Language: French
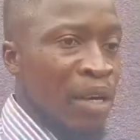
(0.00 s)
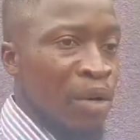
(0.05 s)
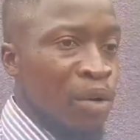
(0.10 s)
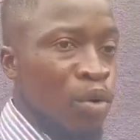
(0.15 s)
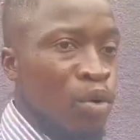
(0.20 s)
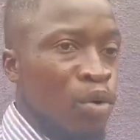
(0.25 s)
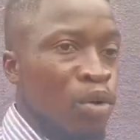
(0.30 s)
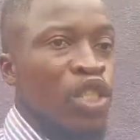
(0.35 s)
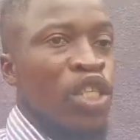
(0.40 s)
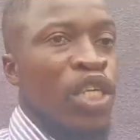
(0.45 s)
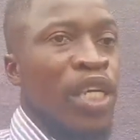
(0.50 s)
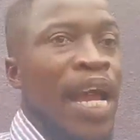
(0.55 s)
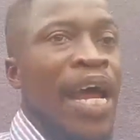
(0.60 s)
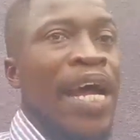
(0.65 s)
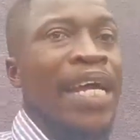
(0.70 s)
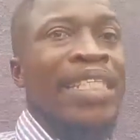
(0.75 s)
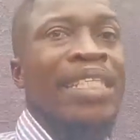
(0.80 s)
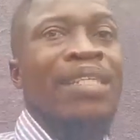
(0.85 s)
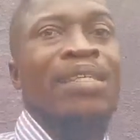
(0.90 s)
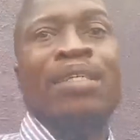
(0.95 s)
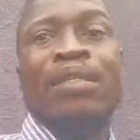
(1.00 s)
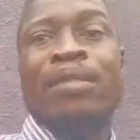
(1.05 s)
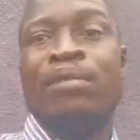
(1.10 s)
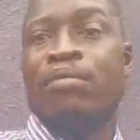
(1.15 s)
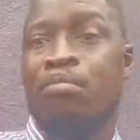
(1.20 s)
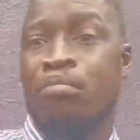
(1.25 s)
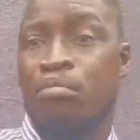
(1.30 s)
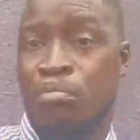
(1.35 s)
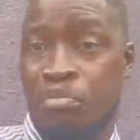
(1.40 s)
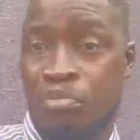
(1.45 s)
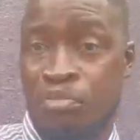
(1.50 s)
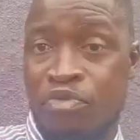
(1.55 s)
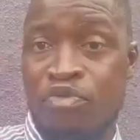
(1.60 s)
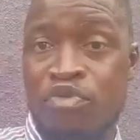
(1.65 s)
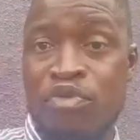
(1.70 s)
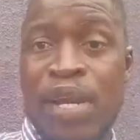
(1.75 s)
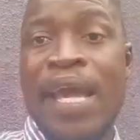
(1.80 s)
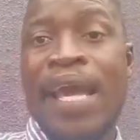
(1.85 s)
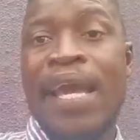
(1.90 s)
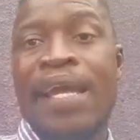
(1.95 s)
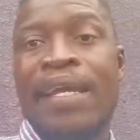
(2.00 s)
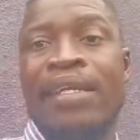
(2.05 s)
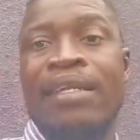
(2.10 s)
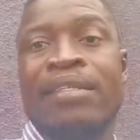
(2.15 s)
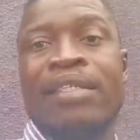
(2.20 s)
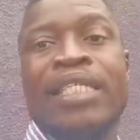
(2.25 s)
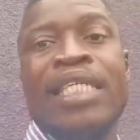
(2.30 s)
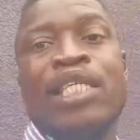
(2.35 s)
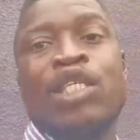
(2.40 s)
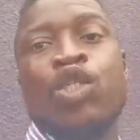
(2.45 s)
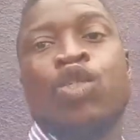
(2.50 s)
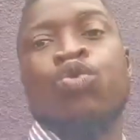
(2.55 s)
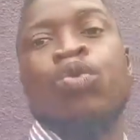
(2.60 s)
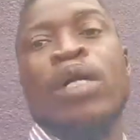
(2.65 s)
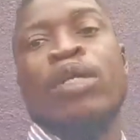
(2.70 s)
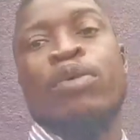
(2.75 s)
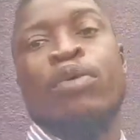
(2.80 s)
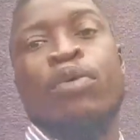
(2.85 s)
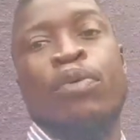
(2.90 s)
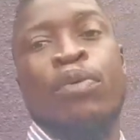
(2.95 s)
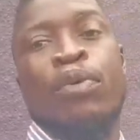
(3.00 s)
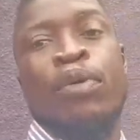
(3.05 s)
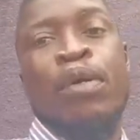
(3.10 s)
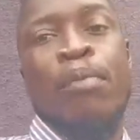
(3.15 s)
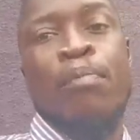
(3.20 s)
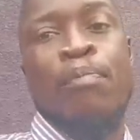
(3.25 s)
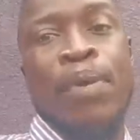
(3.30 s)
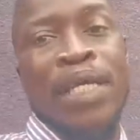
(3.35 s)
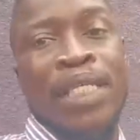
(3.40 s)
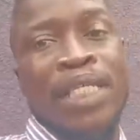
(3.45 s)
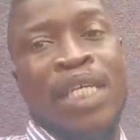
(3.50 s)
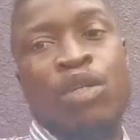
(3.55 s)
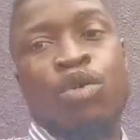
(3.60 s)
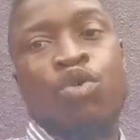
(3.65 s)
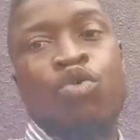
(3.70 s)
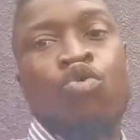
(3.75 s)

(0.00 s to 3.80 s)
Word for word: Gros Gira qui voulait, dans cette histoire de président de